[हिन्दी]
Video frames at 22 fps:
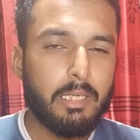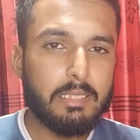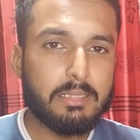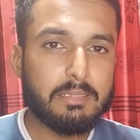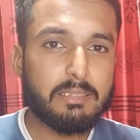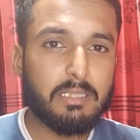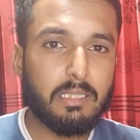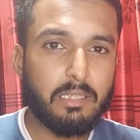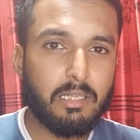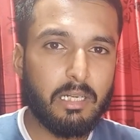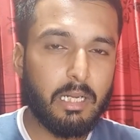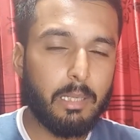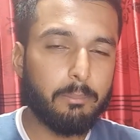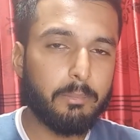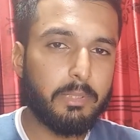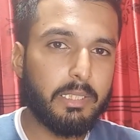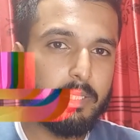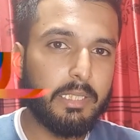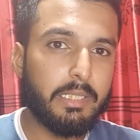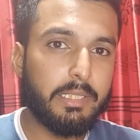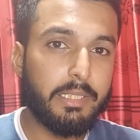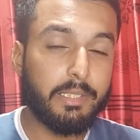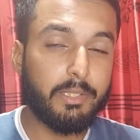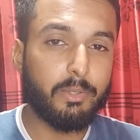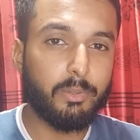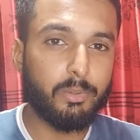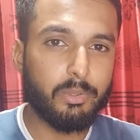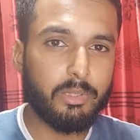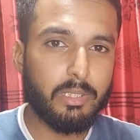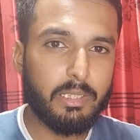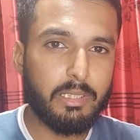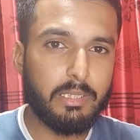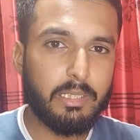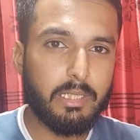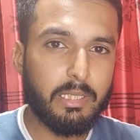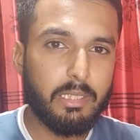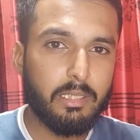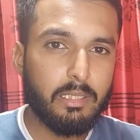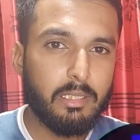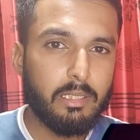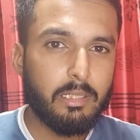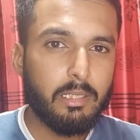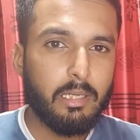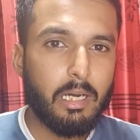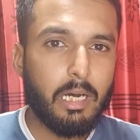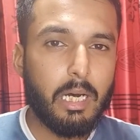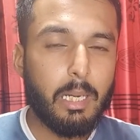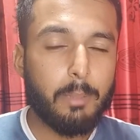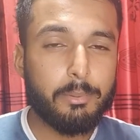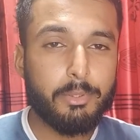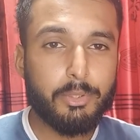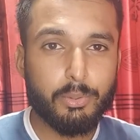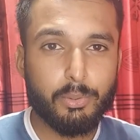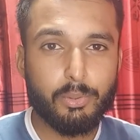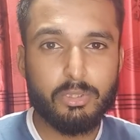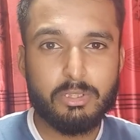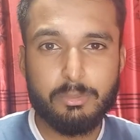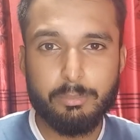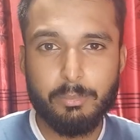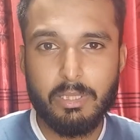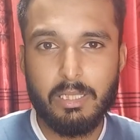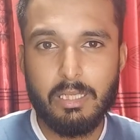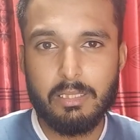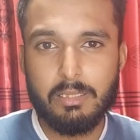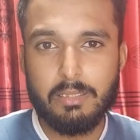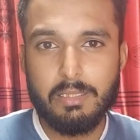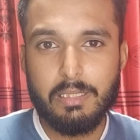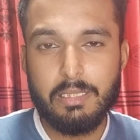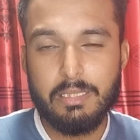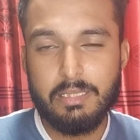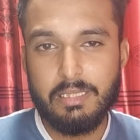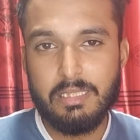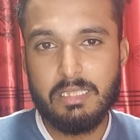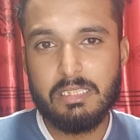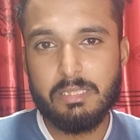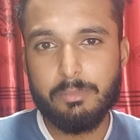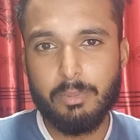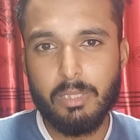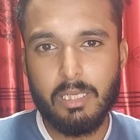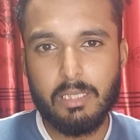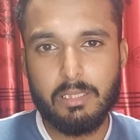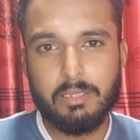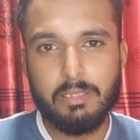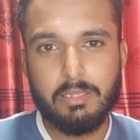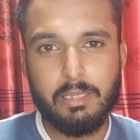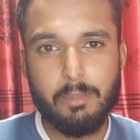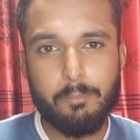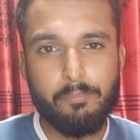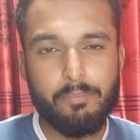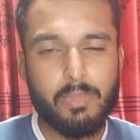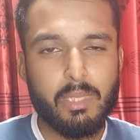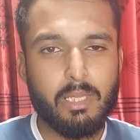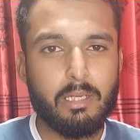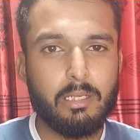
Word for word: इंस्टाग्राम के लिए टिकटॉक के लिए आप शॉर्ट्स बनाते हैं रील्स बनाते हैं